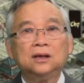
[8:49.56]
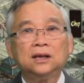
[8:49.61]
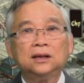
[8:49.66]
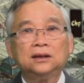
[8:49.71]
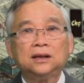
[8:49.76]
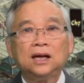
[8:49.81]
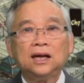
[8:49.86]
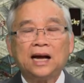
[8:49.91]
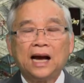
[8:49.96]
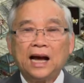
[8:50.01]

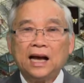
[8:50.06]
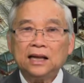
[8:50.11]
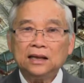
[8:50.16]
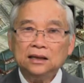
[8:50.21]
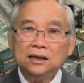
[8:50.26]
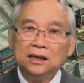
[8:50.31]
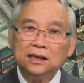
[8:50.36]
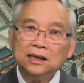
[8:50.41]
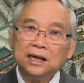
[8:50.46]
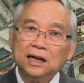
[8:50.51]
tất cả
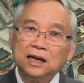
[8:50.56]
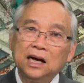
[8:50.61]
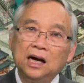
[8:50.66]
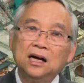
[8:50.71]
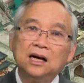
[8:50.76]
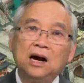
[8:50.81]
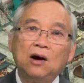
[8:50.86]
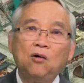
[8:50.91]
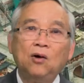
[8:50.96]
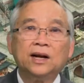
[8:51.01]
những cái
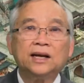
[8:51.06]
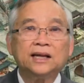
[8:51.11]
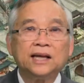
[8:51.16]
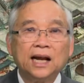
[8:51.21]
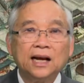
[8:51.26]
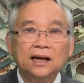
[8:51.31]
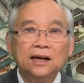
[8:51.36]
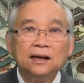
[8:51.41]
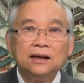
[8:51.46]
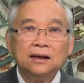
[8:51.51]
cơ cấu hành
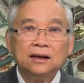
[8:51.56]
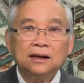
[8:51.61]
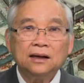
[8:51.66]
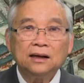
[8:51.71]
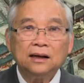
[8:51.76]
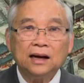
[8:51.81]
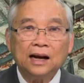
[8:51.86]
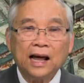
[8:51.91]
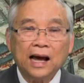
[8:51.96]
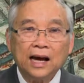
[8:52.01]
chánh
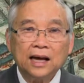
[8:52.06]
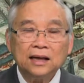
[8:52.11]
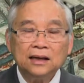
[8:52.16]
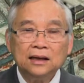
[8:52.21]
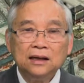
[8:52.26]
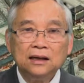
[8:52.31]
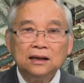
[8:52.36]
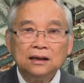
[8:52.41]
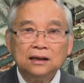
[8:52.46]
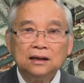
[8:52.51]
lại
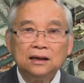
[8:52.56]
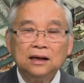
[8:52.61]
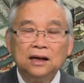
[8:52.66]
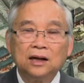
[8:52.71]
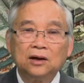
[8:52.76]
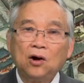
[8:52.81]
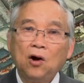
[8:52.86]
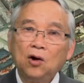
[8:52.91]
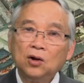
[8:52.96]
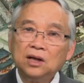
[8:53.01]
nghĩa
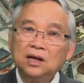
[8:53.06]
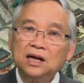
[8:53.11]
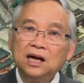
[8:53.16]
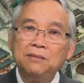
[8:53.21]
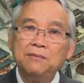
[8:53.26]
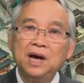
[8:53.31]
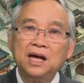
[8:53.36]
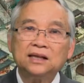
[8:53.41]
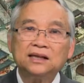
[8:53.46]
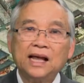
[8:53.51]
là có những
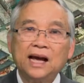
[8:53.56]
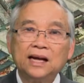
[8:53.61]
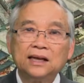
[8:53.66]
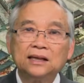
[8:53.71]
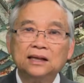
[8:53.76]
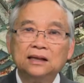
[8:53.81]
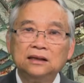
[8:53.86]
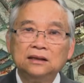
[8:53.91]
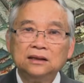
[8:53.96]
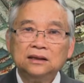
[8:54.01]
cái bế
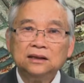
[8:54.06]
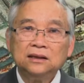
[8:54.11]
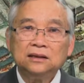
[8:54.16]
tắc chứ